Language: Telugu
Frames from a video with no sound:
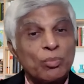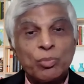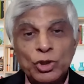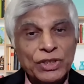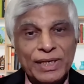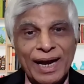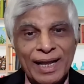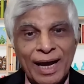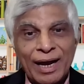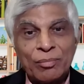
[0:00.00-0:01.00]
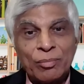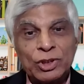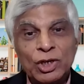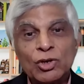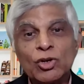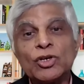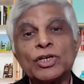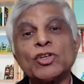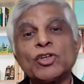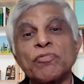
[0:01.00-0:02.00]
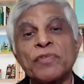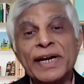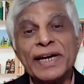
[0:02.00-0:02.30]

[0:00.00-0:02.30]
పూర్తి కాల మొదట్లో ఏదో ఫ్రీ